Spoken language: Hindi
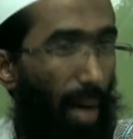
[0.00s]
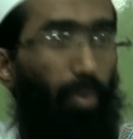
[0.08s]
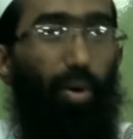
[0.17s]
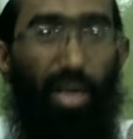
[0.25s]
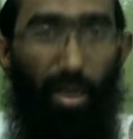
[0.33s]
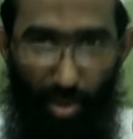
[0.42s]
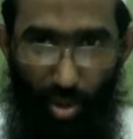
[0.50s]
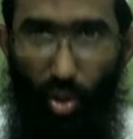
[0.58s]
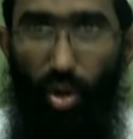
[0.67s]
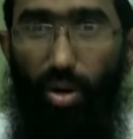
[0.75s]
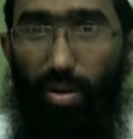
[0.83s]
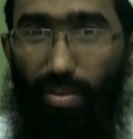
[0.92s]
आप कोई नबी
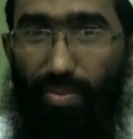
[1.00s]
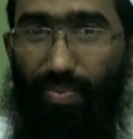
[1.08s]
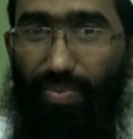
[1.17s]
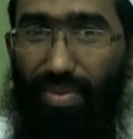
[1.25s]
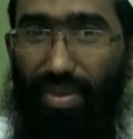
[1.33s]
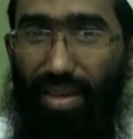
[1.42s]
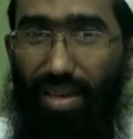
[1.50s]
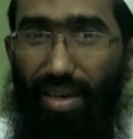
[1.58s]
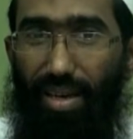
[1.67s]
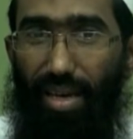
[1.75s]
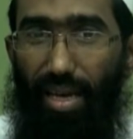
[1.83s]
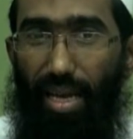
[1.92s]
हो
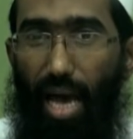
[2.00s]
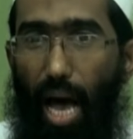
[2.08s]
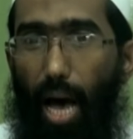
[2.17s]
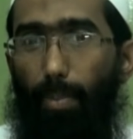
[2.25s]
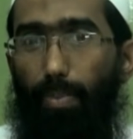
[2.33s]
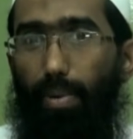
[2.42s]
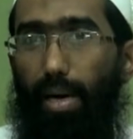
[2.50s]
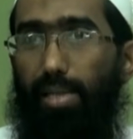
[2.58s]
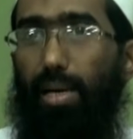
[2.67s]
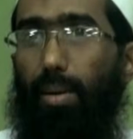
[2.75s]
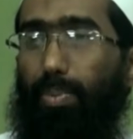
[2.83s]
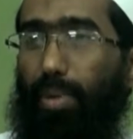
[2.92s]
यानी आप
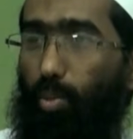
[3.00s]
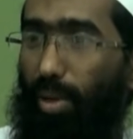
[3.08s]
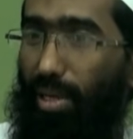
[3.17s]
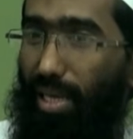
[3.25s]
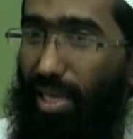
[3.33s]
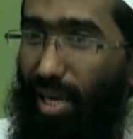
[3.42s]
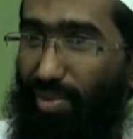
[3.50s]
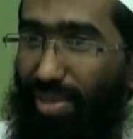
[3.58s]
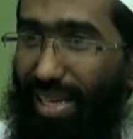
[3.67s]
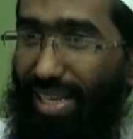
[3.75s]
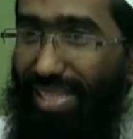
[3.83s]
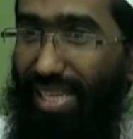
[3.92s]
कैसे अपनी उम्मत की तरफ
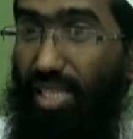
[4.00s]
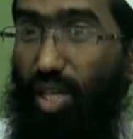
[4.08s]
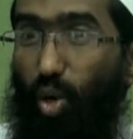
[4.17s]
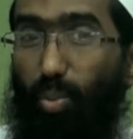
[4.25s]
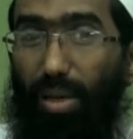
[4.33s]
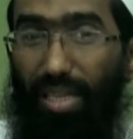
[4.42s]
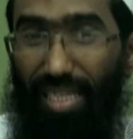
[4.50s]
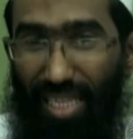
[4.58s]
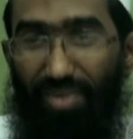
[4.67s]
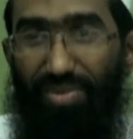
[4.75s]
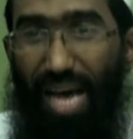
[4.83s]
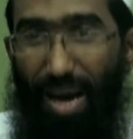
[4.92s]
से कर किसकी उम्मत की
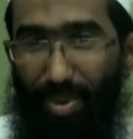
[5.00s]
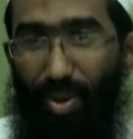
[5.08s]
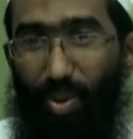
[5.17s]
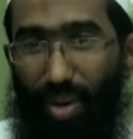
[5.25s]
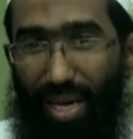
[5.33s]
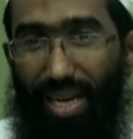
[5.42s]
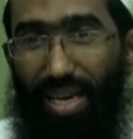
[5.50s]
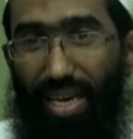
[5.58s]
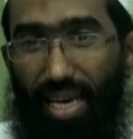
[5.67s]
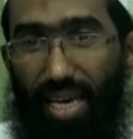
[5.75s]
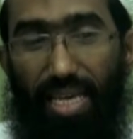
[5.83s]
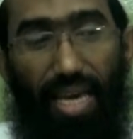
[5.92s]
तरफ से आप करोगे
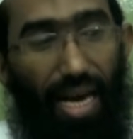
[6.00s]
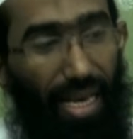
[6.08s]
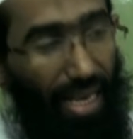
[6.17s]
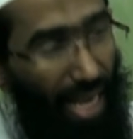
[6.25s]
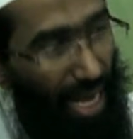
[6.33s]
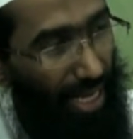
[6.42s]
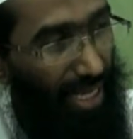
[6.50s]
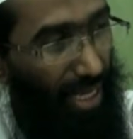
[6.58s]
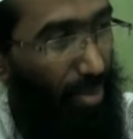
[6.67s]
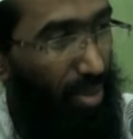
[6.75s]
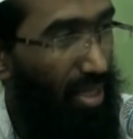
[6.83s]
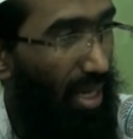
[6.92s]
ये अल्लाह के
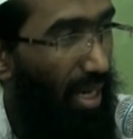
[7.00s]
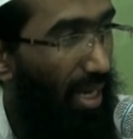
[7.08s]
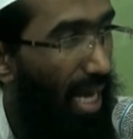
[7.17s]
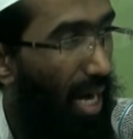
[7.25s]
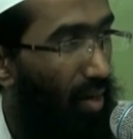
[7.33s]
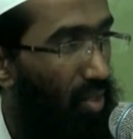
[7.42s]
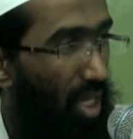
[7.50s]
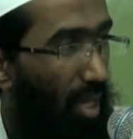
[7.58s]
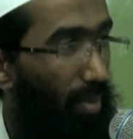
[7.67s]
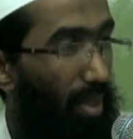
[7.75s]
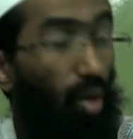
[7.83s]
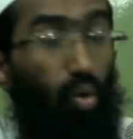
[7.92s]
नबी सल्लल्लाहु अलैहि
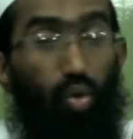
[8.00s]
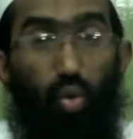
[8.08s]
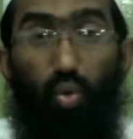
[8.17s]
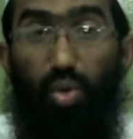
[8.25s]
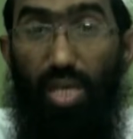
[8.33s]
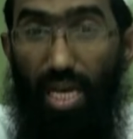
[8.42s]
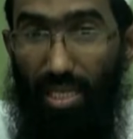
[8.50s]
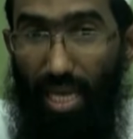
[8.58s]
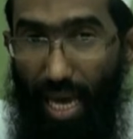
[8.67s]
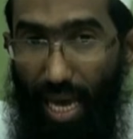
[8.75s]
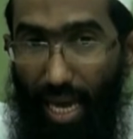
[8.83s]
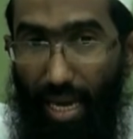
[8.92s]
वसल्लम की खसूसियत
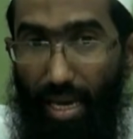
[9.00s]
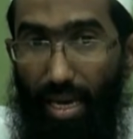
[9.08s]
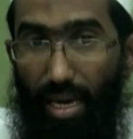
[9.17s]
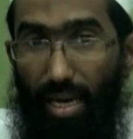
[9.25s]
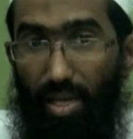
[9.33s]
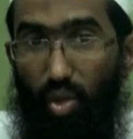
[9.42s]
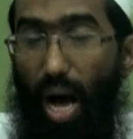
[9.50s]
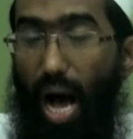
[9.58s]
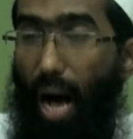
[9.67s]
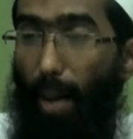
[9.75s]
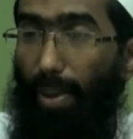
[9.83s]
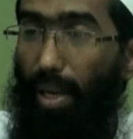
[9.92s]
है जो
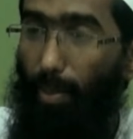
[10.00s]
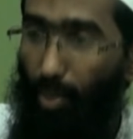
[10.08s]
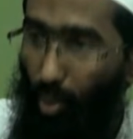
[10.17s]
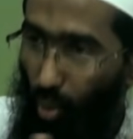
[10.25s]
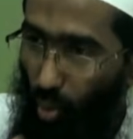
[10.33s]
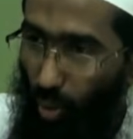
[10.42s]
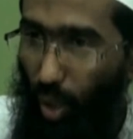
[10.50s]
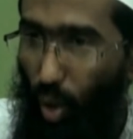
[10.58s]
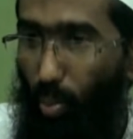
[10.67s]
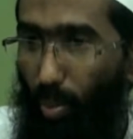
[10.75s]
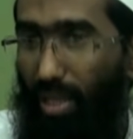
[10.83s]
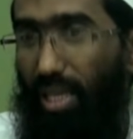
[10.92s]
आपने पूरी
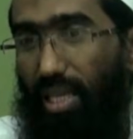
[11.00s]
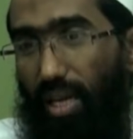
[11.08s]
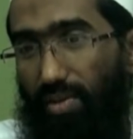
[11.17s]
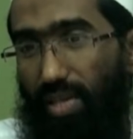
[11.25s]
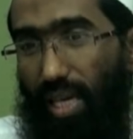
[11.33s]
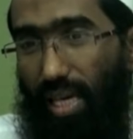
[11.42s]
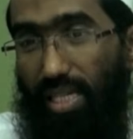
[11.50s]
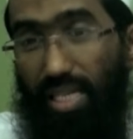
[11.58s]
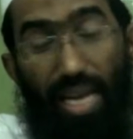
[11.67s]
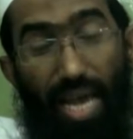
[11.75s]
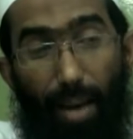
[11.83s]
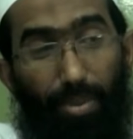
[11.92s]
उम्मत की तरफ से की
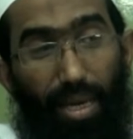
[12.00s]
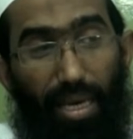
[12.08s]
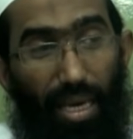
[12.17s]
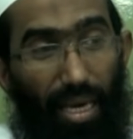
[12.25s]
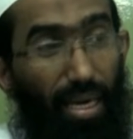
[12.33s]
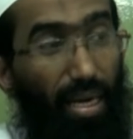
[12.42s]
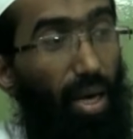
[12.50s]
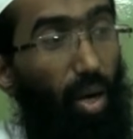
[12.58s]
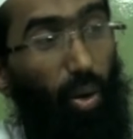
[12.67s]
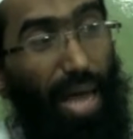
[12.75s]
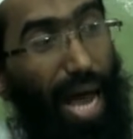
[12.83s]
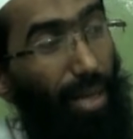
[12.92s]
इसीलिए आप देखें
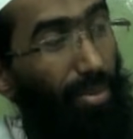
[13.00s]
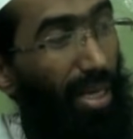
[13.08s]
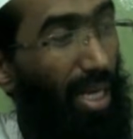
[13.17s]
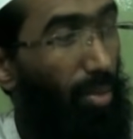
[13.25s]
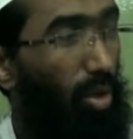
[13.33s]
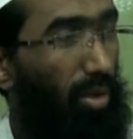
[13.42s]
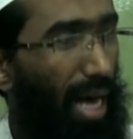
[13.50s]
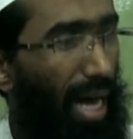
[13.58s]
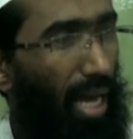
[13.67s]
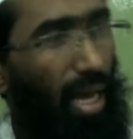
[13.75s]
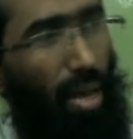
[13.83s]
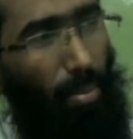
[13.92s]
कोई आदमी नहीं बोलता
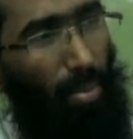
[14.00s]
है